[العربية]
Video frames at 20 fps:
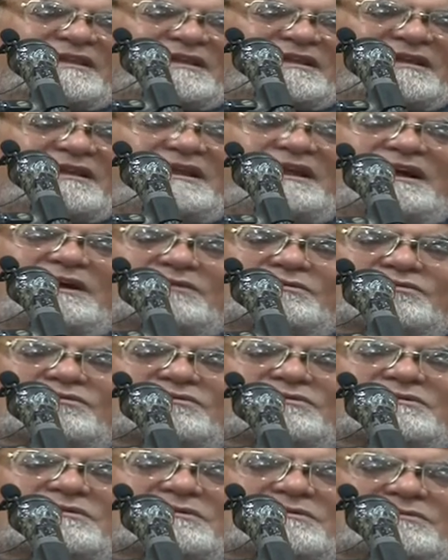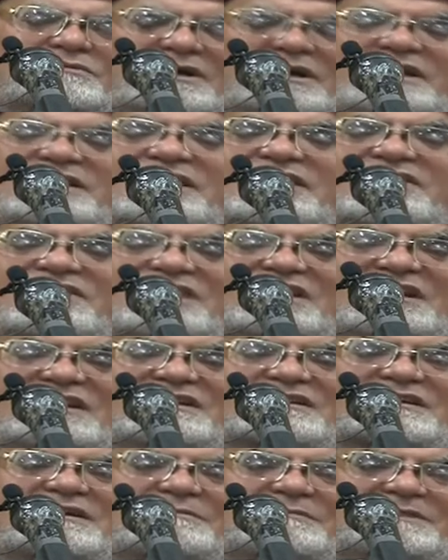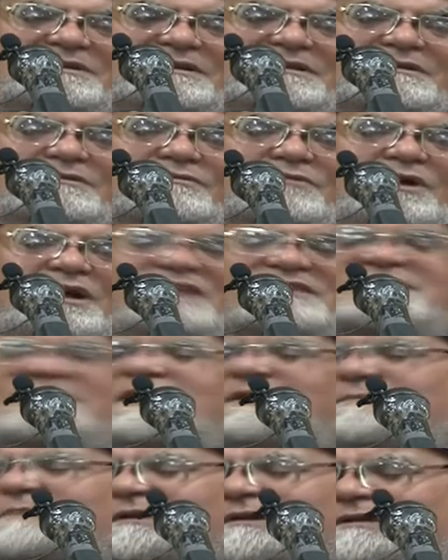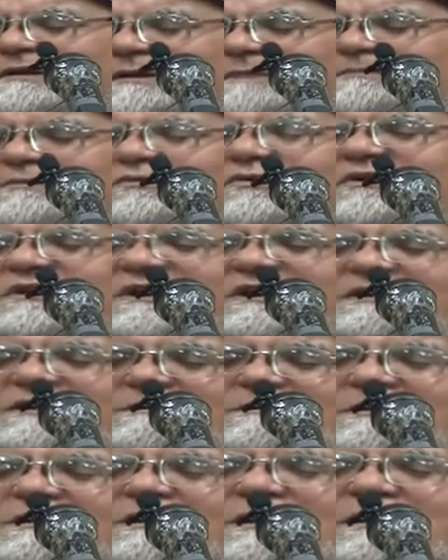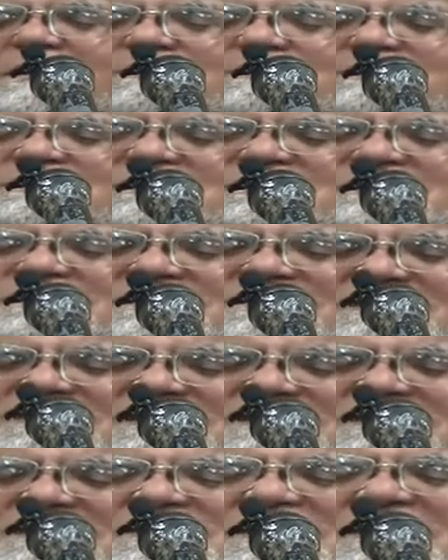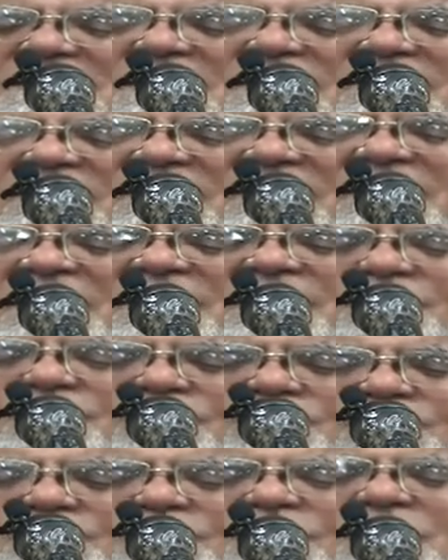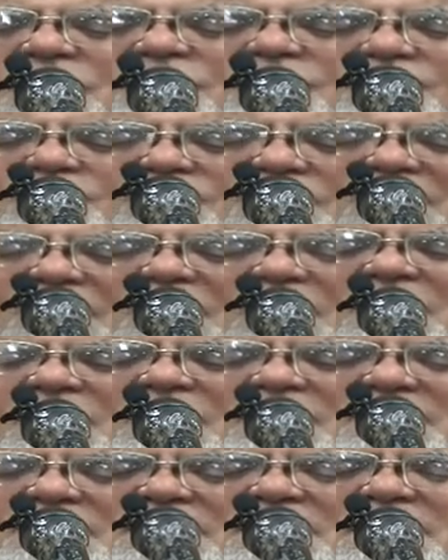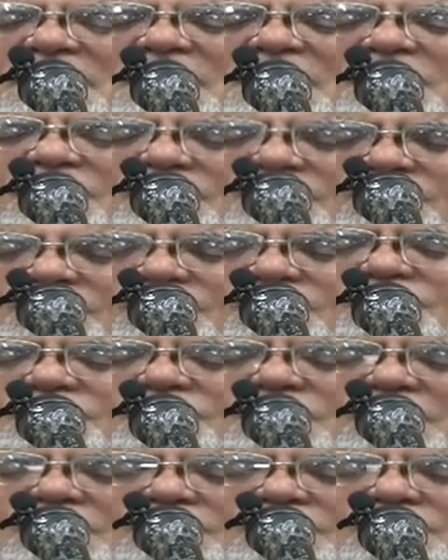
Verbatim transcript: الحوض وغير ذلك من وعذاب القبر ونعيم القبر النار يعرضون عليها غدوا